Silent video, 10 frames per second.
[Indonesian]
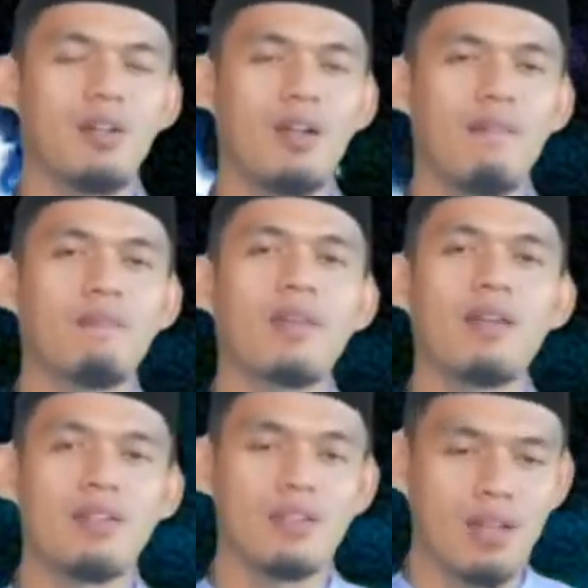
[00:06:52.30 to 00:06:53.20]
Allah,
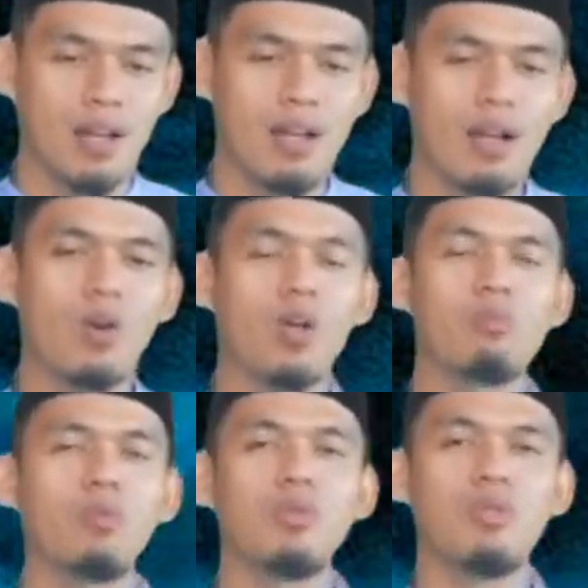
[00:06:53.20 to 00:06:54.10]
jaga
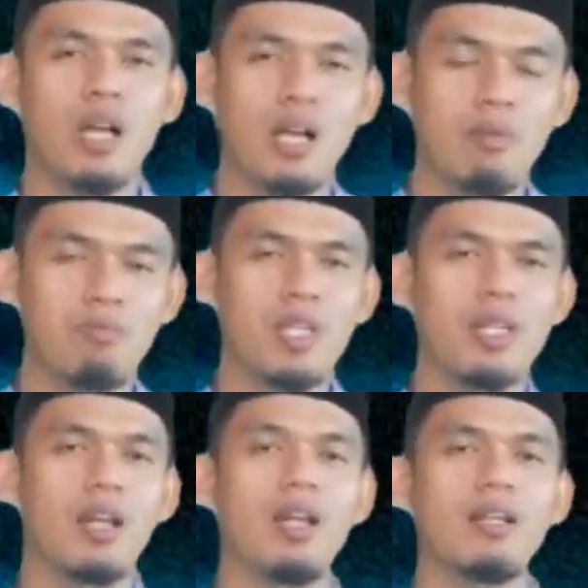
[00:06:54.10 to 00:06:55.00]
kolbu, jaga
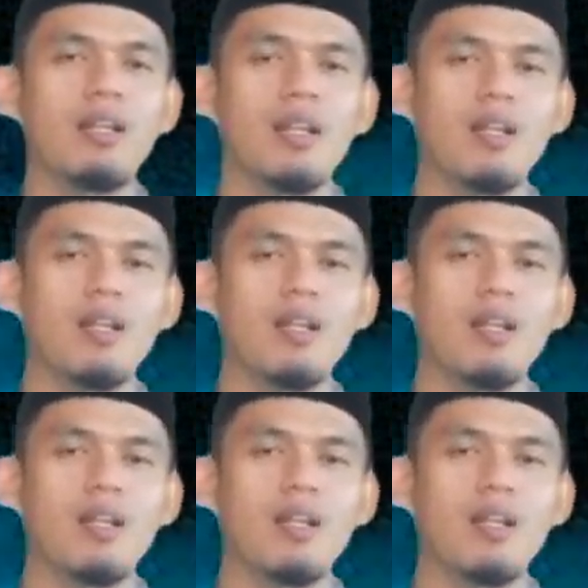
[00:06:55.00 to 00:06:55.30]
pikiran,